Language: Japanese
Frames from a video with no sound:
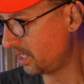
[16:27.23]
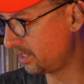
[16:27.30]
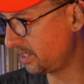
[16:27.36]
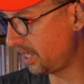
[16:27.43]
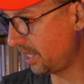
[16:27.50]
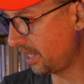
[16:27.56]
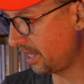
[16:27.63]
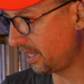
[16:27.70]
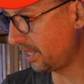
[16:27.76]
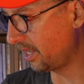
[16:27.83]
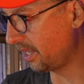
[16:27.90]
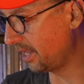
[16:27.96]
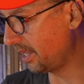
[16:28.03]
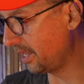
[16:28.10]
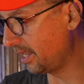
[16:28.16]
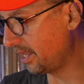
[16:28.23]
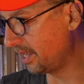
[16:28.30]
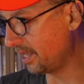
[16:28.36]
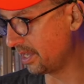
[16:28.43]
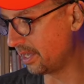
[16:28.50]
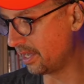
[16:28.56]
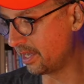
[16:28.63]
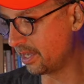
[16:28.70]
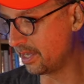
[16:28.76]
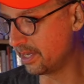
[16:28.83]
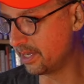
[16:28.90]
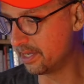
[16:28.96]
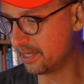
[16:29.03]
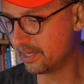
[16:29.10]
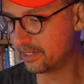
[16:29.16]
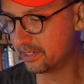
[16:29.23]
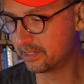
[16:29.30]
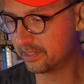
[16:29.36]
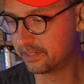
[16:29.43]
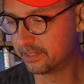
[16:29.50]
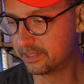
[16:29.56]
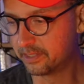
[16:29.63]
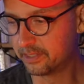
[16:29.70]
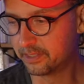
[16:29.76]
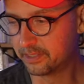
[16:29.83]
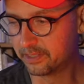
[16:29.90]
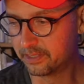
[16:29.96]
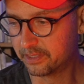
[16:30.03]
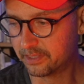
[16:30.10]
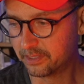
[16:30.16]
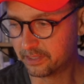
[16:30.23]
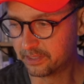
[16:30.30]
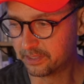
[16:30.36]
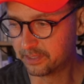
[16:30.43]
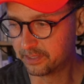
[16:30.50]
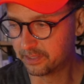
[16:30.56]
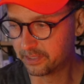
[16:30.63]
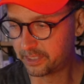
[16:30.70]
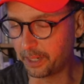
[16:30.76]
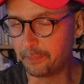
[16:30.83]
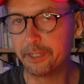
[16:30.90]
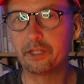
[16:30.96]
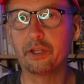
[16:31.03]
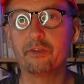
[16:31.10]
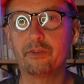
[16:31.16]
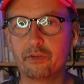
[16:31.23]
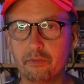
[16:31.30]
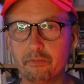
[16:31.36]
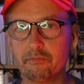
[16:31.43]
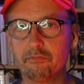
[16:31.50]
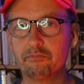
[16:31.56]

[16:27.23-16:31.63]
で、えー、喋ったんですよ。